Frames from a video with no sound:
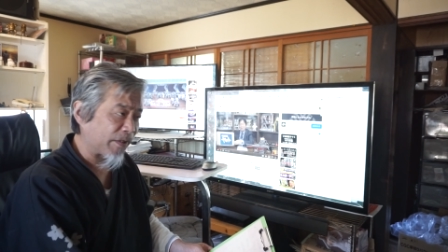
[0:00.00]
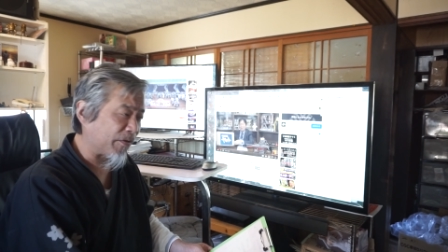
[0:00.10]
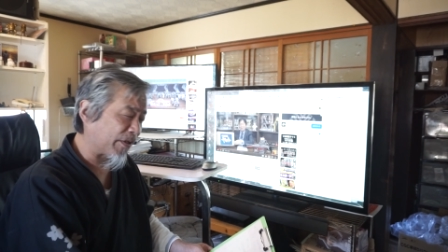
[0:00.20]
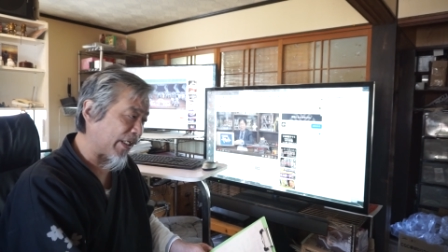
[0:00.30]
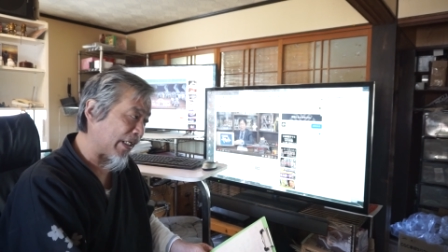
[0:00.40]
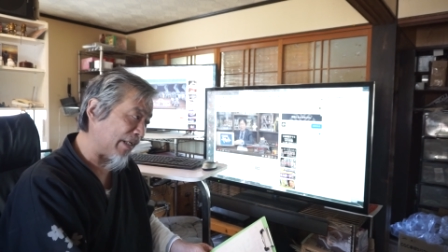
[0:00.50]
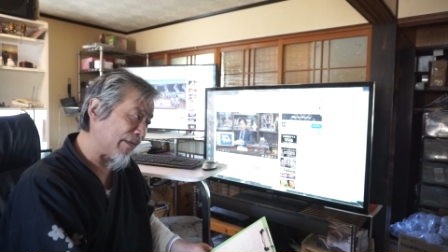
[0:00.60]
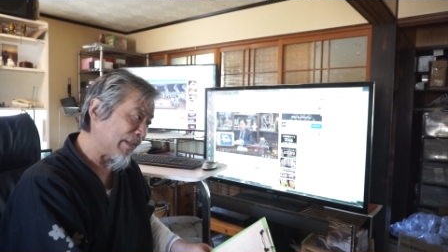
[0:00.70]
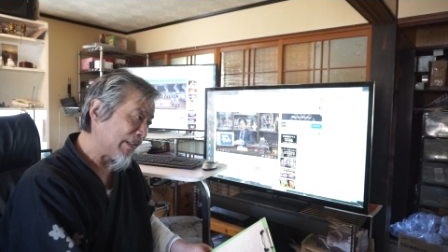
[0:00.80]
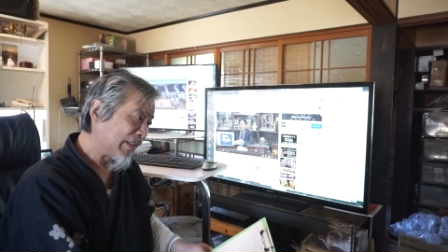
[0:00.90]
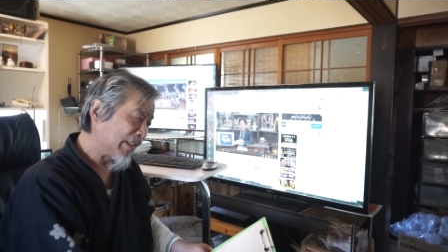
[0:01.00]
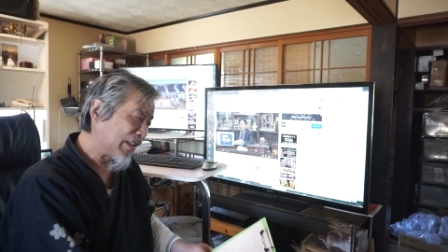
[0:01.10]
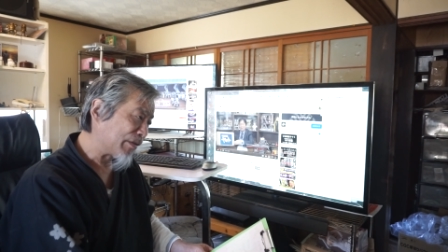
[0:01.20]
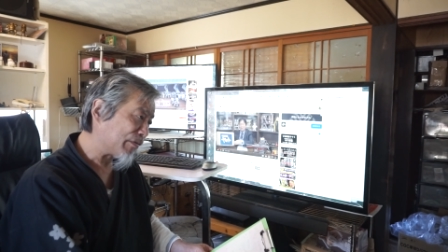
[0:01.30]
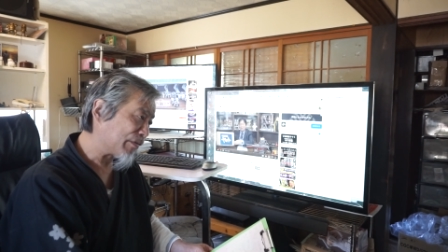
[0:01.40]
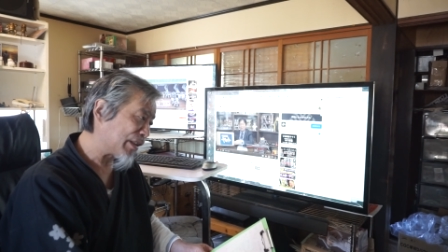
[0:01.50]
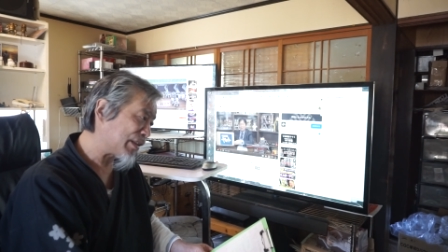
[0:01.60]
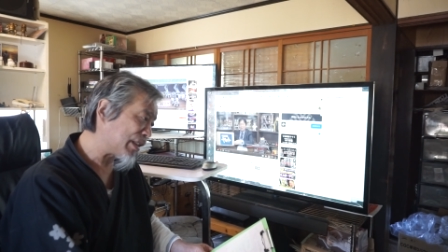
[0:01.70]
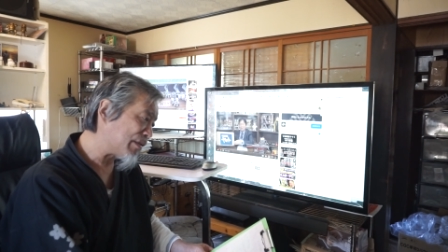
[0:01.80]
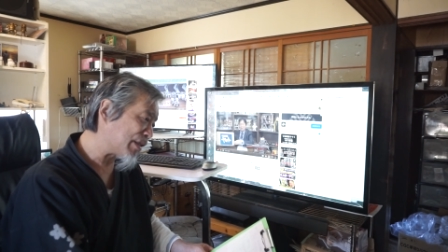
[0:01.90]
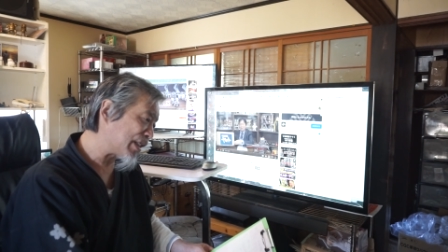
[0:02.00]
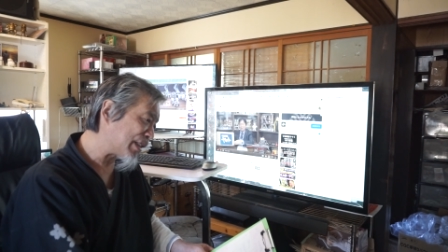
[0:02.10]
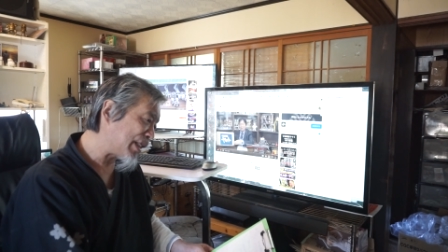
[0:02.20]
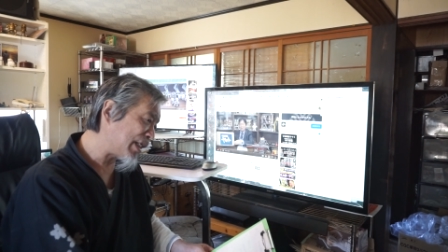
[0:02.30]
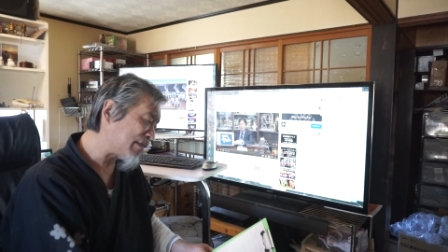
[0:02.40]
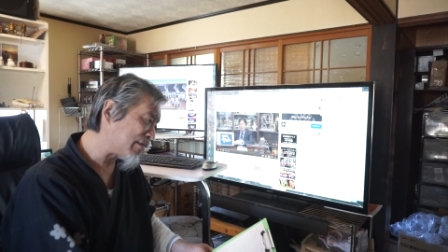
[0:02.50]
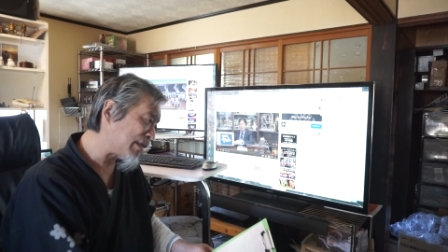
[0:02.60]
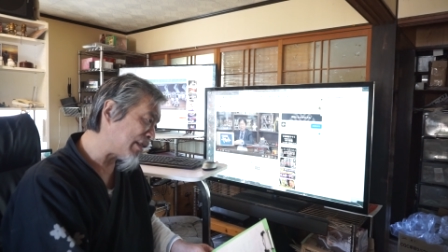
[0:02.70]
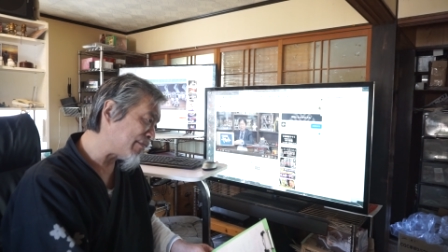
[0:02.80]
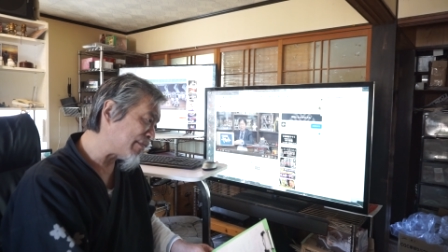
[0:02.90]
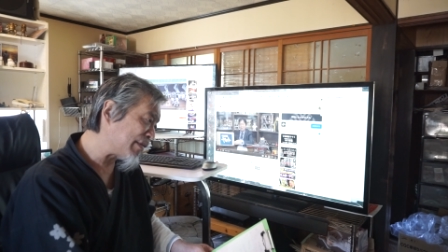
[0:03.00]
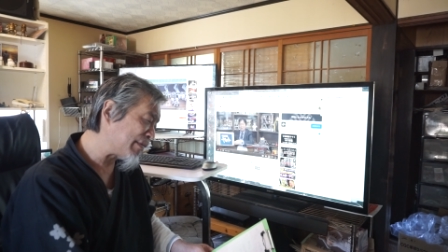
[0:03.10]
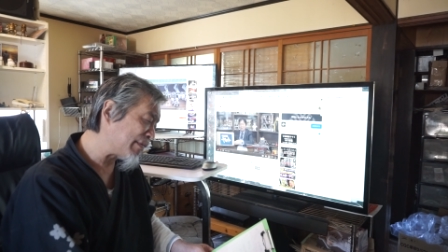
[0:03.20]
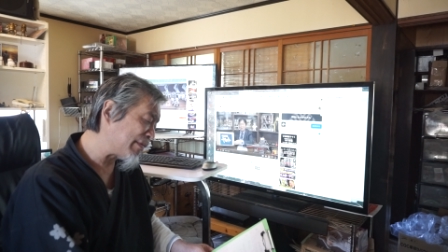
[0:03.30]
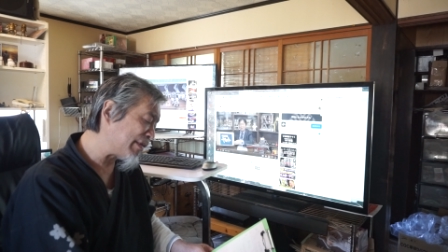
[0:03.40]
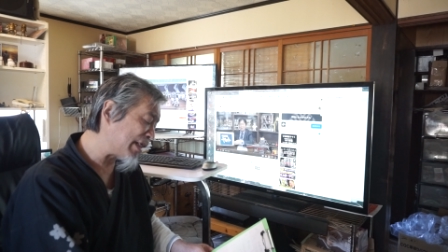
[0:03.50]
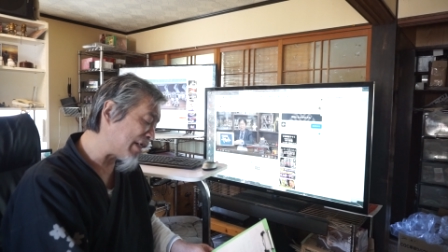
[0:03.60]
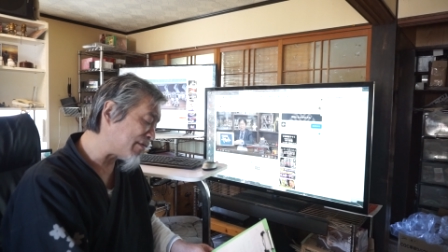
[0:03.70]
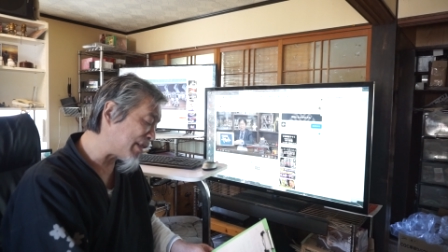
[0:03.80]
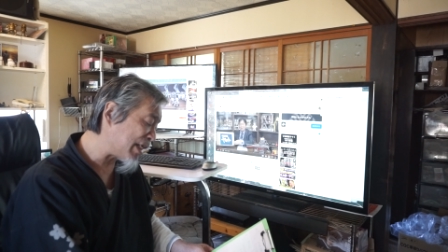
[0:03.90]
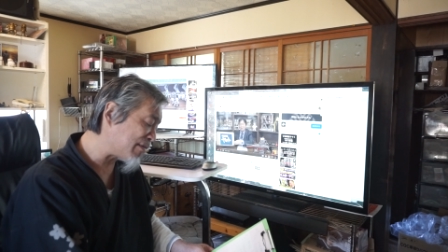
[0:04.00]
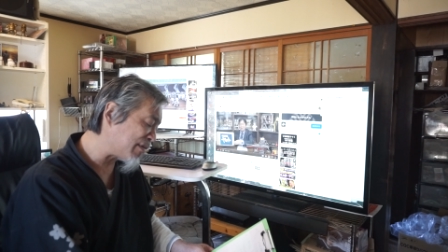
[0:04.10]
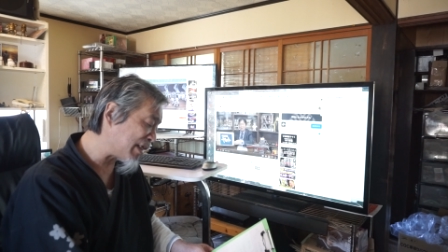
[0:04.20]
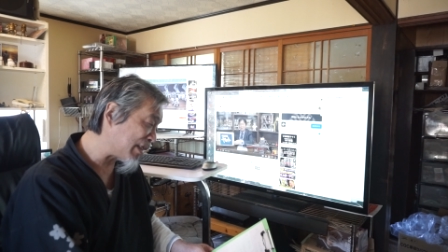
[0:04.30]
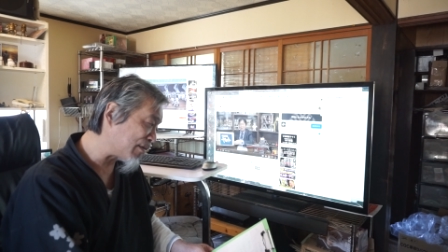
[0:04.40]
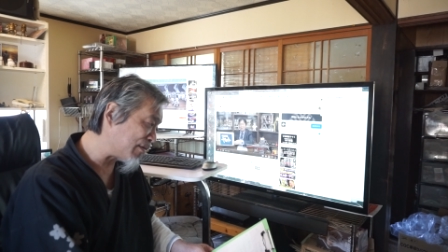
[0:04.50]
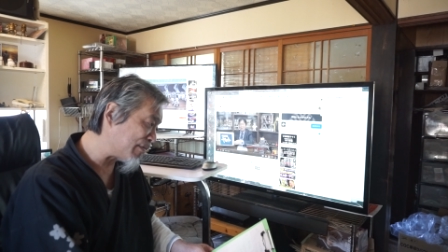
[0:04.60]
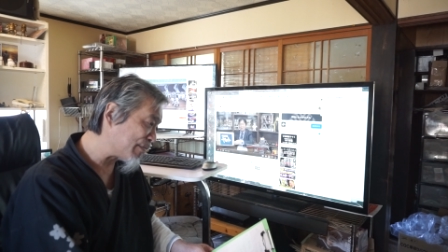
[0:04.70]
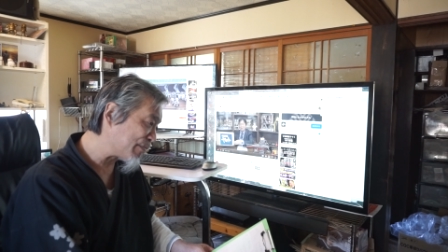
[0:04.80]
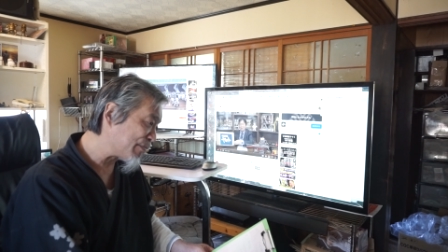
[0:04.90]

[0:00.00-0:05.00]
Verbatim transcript: これから、そうですね、これから200年、約200年、あと